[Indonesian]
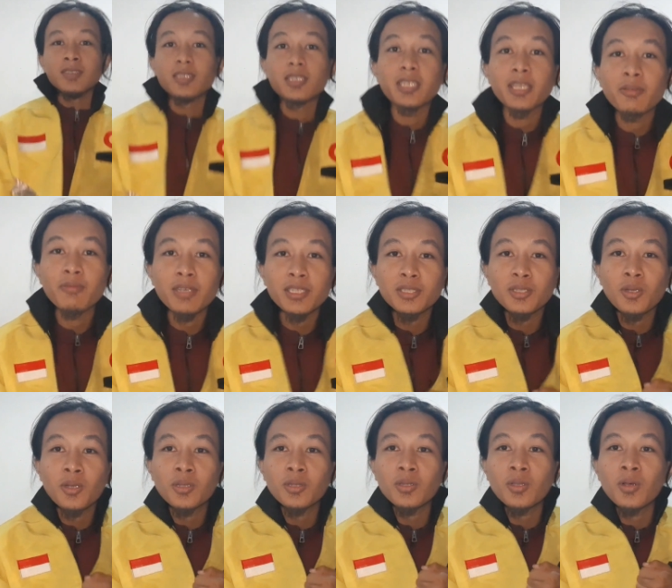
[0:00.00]
sing wis
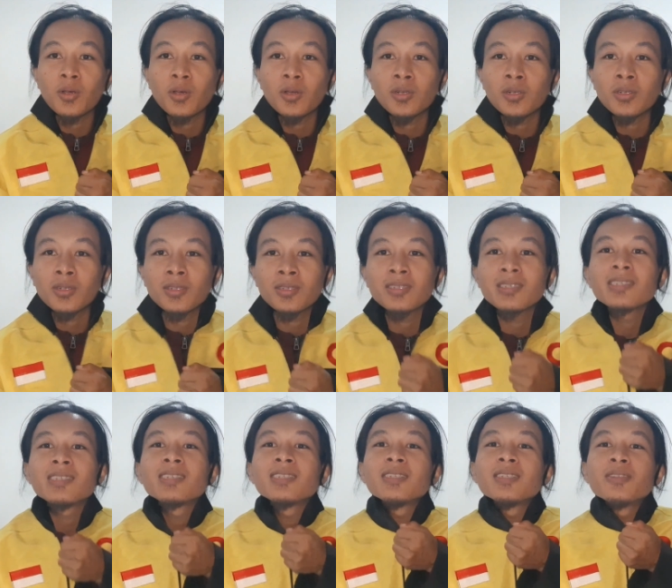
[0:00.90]
nonton
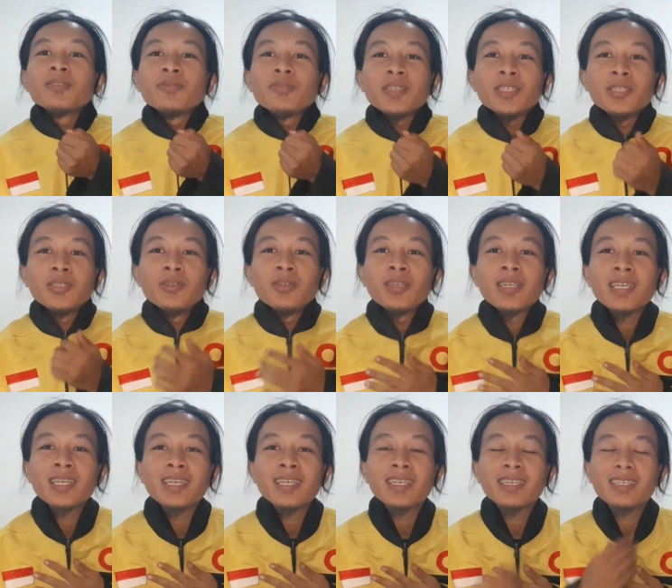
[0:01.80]

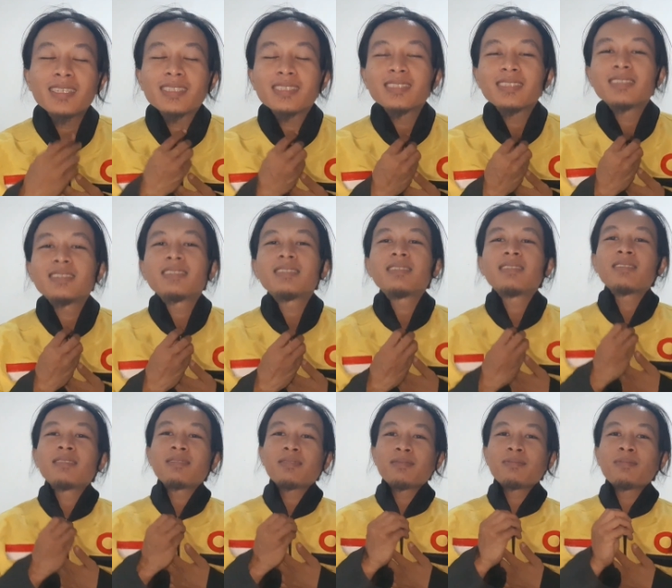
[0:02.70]
videone
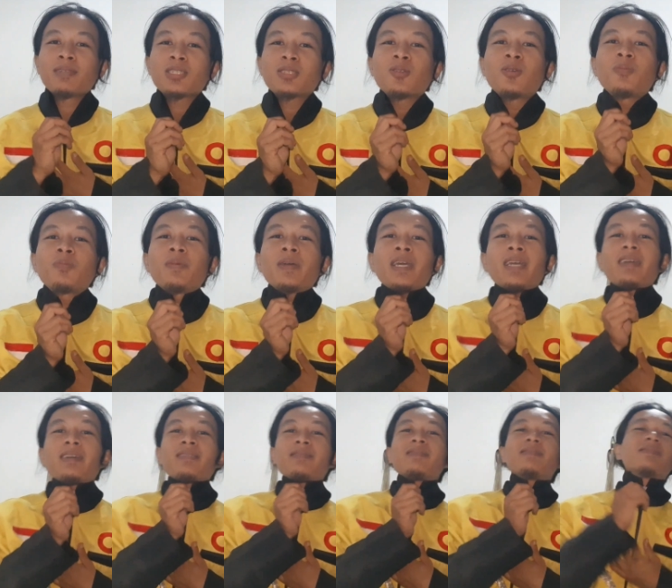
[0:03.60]
Mas
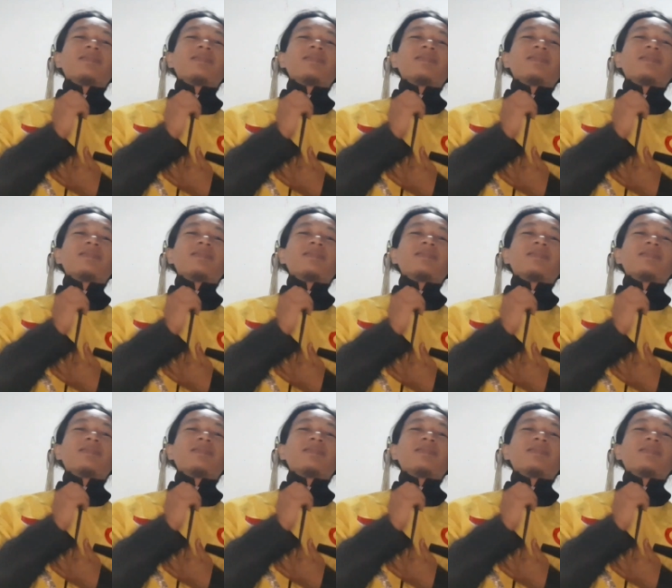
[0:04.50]
Nope